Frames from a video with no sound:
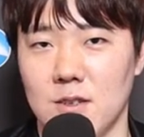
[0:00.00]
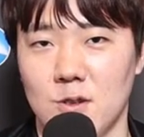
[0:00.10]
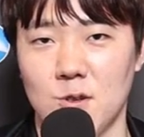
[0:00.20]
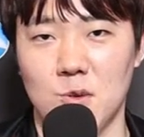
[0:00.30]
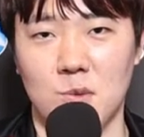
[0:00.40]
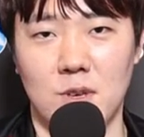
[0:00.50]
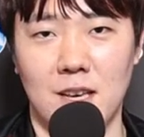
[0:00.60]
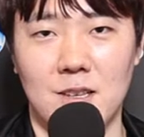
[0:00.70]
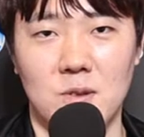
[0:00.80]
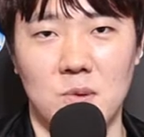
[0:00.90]
저는 좀
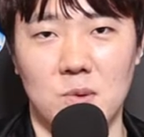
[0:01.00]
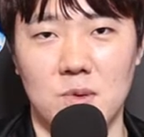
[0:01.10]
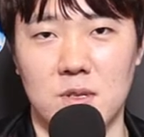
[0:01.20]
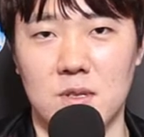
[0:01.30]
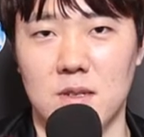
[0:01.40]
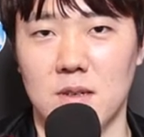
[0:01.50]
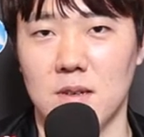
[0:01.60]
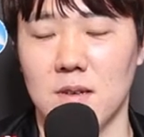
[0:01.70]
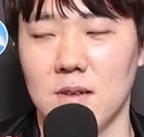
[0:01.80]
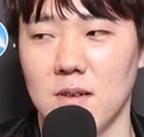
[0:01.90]
개인적으로는
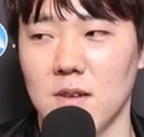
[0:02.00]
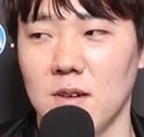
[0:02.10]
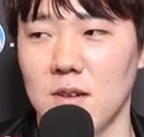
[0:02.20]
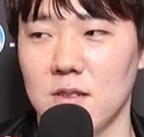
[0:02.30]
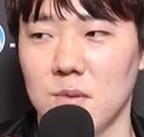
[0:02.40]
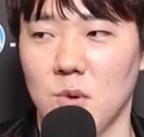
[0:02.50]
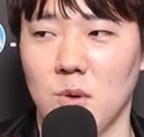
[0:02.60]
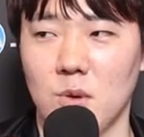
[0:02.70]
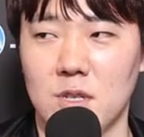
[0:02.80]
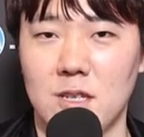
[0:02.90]
이제
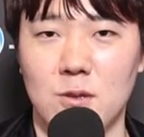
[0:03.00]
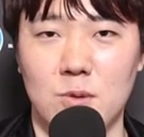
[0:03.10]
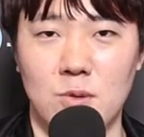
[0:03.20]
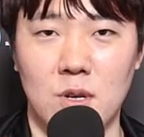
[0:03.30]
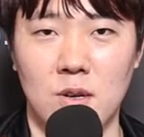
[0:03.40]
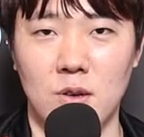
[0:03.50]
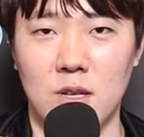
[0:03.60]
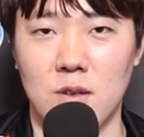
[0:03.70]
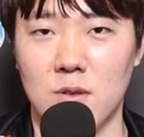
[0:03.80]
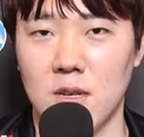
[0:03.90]
뭐 실수한 거에
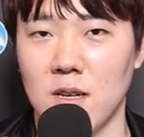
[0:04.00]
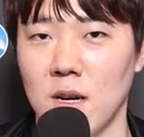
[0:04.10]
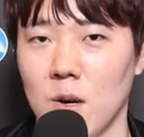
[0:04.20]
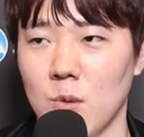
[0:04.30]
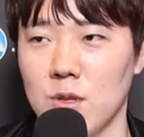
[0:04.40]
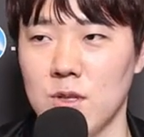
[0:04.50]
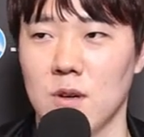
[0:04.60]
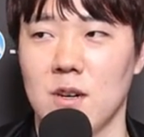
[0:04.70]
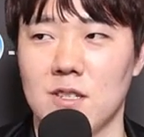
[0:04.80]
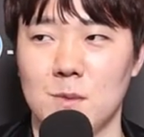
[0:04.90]
대해서도 생각하고
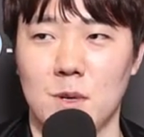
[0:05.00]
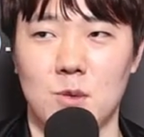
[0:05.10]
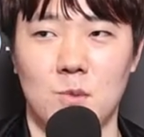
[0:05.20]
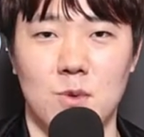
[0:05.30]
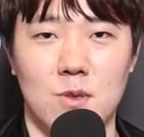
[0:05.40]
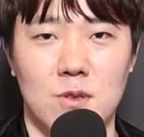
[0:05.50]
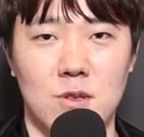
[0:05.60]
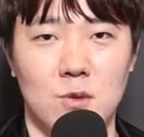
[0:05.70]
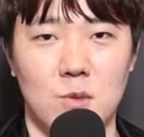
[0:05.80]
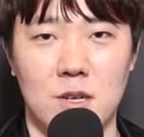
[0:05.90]
인정을 하지만 좀
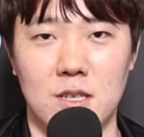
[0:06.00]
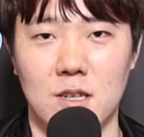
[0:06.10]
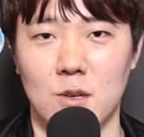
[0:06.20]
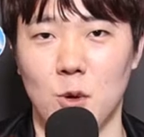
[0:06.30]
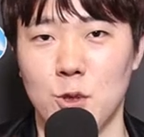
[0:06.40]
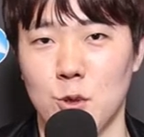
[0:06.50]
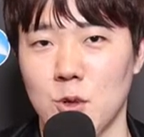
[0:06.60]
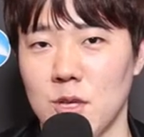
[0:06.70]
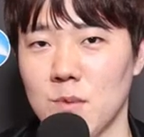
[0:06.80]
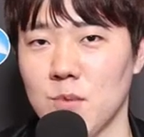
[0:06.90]
저는 좀 항상 이제
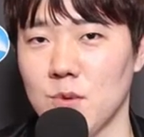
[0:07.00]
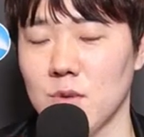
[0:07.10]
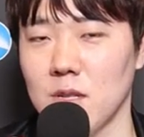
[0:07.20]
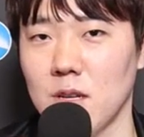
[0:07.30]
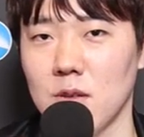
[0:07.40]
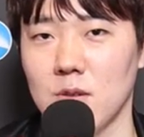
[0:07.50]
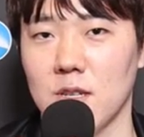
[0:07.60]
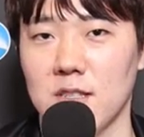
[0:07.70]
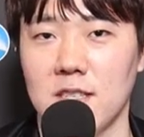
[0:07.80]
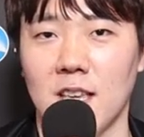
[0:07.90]
원초적인 부분에 대해서
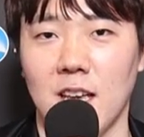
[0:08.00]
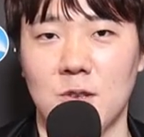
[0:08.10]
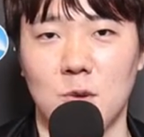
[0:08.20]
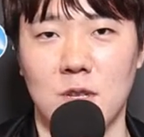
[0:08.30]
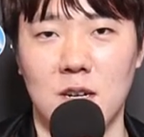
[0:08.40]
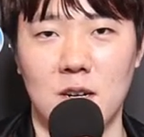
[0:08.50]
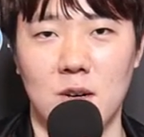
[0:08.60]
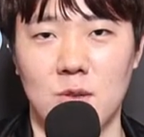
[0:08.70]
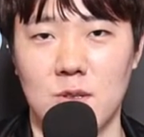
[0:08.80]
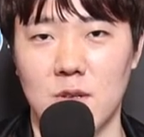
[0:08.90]
제, 제 개인적으로 생각을
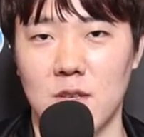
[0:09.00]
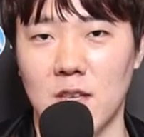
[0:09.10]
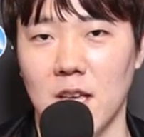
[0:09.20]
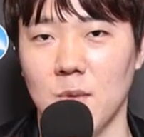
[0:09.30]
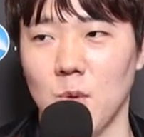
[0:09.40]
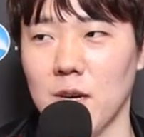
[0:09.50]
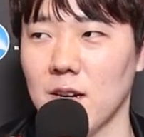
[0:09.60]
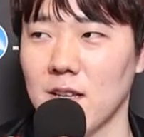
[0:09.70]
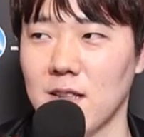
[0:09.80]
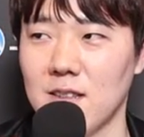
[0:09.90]
하거든요. 이 게임이 왜
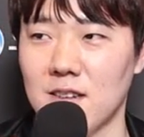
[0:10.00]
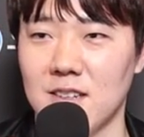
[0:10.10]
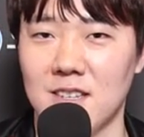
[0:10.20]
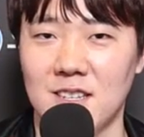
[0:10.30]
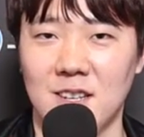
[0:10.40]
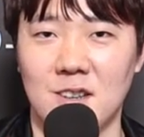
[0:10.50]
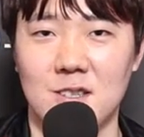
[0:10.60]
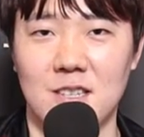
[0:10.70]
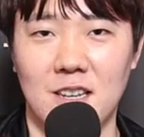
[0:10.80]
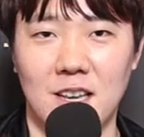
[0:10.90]
이렇게
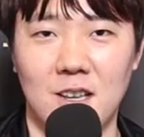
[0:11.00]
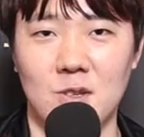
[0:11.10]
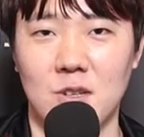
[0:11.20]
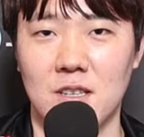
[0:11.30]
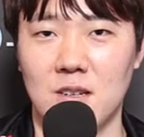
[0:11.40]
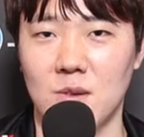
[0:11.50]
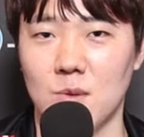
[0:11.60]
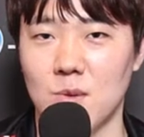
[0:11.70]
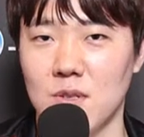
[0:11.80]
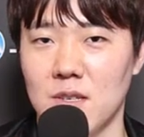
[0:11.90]
되는가제 개인적인
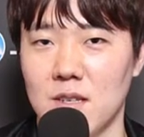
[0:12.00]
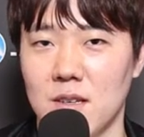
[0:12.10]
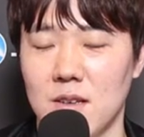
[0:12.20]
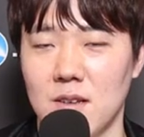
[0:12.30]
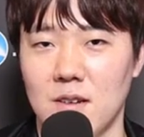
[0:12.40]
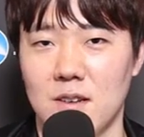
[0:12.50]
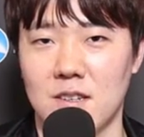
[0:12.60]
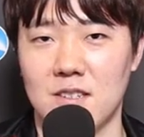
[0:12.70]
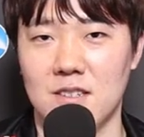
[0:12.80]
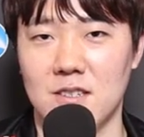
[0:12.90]
생각으로는
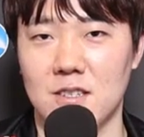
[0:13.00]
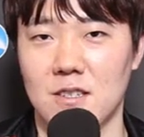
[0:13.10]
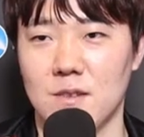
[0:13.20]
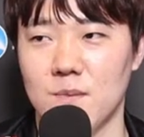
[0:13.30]
그